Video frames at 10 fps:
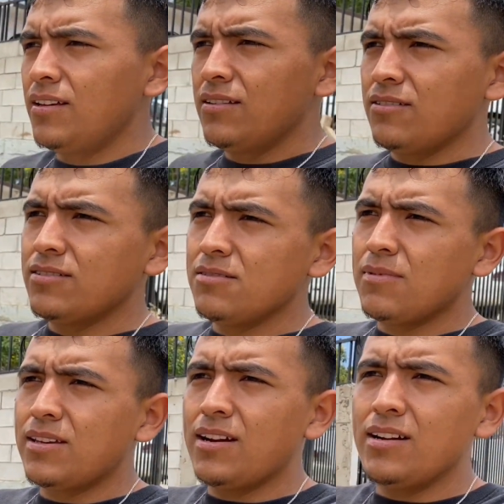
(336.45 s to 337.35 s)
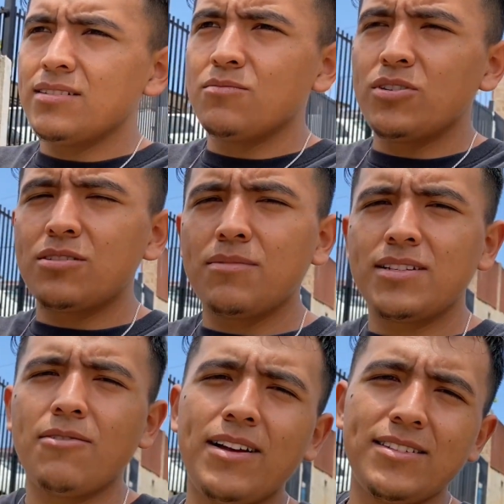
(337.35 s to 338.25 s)
Entonces mañana les muestro más
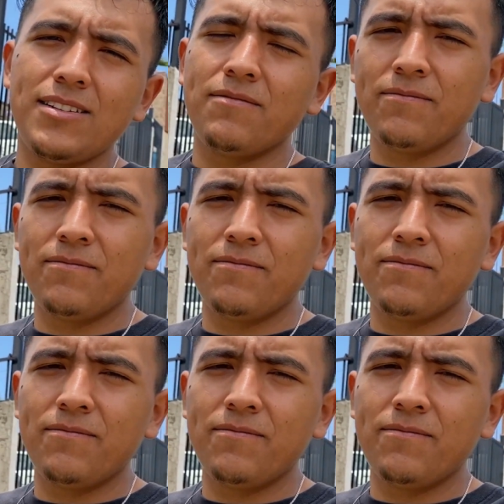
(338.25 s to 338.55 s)
avance.